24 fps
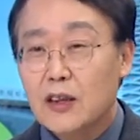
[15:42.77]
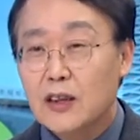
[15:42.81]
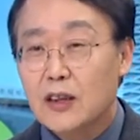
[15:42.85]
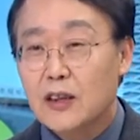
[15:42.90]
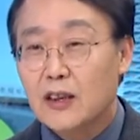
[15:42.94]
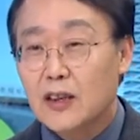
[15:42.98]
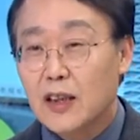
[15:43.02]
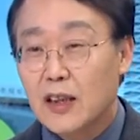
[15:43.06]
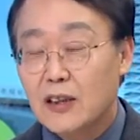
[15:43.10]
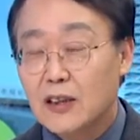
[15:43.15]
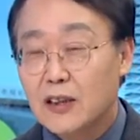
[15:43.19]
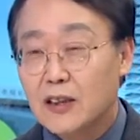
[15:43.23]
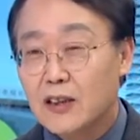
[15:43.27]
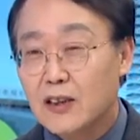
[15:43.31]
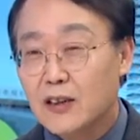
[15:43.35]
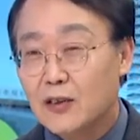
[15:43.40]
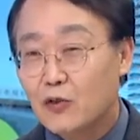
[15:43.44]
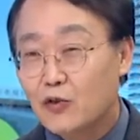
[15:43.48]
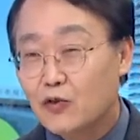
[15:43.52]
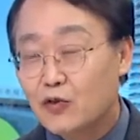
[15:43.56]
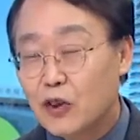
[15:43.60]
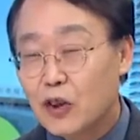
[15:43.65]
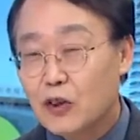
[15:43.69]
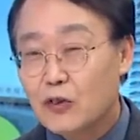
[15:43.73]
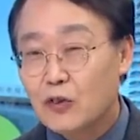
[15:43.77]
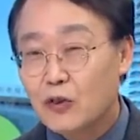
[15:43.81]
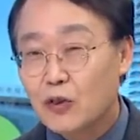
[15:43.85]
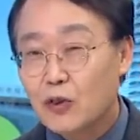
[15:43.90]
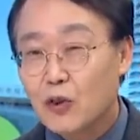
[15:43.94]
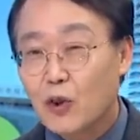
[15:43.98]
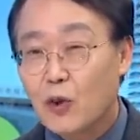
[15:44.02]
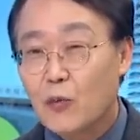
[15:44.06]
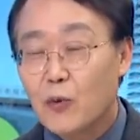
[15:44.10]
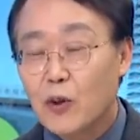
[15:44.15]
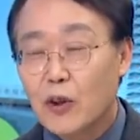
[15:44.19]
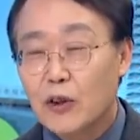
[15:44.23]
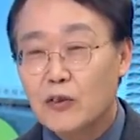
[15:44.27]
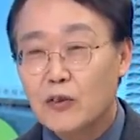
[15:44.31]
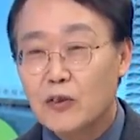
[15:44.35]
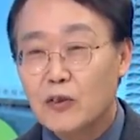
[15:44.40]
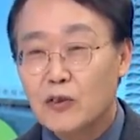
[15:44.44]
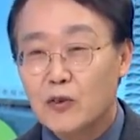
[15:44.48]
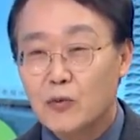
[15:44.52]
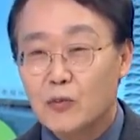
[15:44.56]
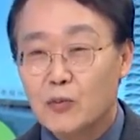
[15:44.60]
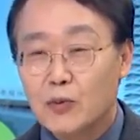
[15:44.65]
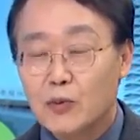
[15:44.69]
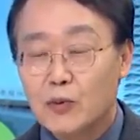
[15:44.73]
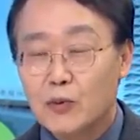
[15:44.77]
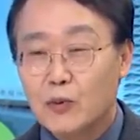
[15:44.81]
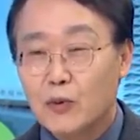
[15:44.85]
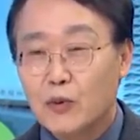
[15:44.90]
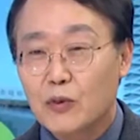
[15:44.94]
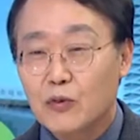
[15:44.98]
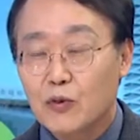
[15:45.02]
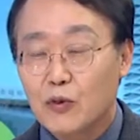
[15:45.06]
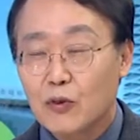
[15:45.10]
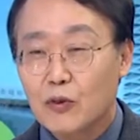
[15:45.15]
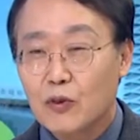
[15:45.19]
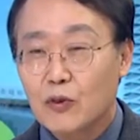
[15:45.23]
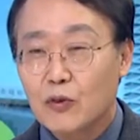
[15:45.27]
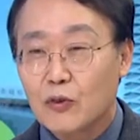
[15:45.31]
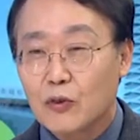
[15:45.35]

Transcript: 사실 주택으로 넘어갈 수 있는 부분도